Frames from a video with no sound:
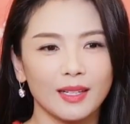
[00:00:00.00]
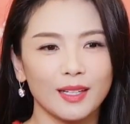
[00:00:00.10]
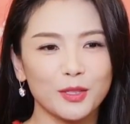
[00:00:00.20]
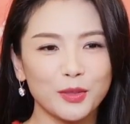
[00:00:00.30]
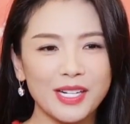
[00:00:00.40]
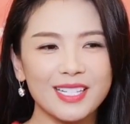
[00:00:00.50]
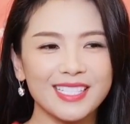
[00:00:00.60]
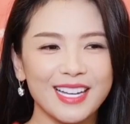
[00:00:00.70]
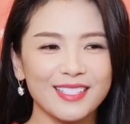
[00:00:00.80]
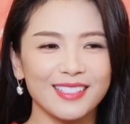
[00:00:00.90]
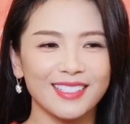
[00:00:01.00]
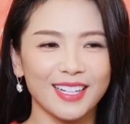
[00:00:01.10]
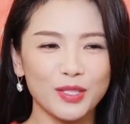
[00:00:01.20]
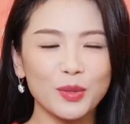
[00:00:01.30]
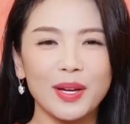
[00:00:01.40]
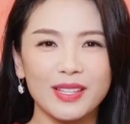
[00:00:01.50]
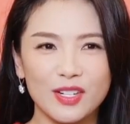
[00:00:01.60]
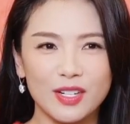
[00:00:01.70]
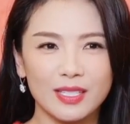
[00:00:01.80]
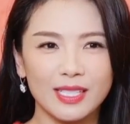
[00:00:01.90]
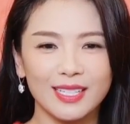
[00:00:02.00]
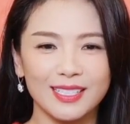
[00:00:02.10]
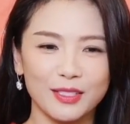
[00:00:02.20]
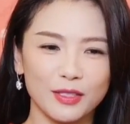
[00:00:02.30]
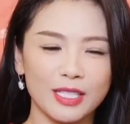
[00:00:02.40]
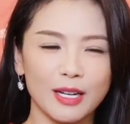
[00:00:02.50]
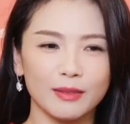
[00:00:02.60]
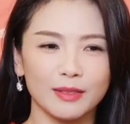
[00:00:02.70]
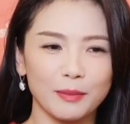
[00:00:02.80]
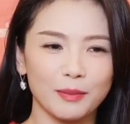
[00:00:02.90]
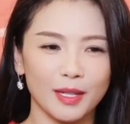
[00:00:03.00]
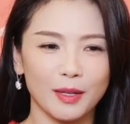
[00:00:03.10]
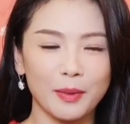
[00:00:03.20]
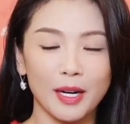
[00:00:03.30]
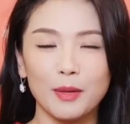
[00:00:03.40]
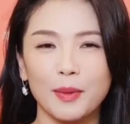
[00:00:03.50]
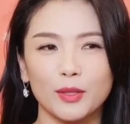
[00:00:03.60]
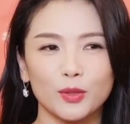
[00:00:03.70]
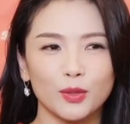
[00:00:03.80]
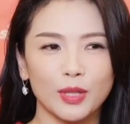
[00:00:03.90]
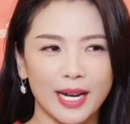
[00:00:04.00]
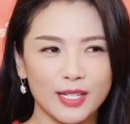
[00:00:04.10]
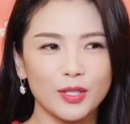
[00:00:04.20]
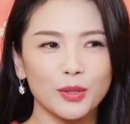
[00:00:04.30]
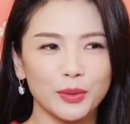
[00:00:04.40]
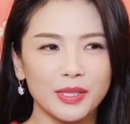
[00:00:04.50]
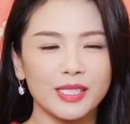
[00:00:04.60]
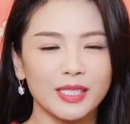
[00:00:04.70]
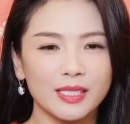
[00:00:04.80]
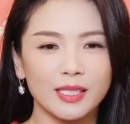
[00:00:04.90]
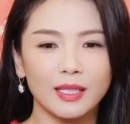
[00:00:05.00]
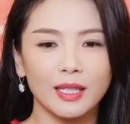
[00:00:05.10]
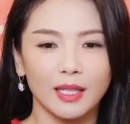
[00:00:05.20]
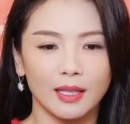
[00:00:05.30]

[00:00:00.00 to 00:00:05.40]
呃，虽然在很短的时间里就这样呃跑来跑去，还是有一些些